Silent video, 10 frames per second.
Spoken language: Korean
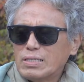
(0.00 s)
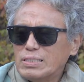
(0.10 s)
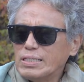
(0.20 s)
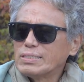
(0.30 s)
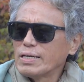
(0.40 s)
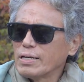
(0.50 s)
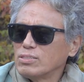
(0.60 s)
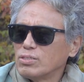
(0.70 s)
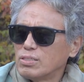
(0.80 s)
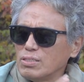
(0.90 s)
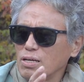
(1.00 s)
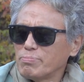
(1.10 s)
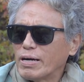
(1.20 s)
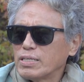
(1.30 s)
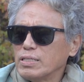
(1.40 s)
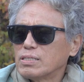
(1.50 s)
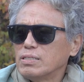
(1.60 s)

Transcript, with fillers: 그 직장에서 틀에 박힌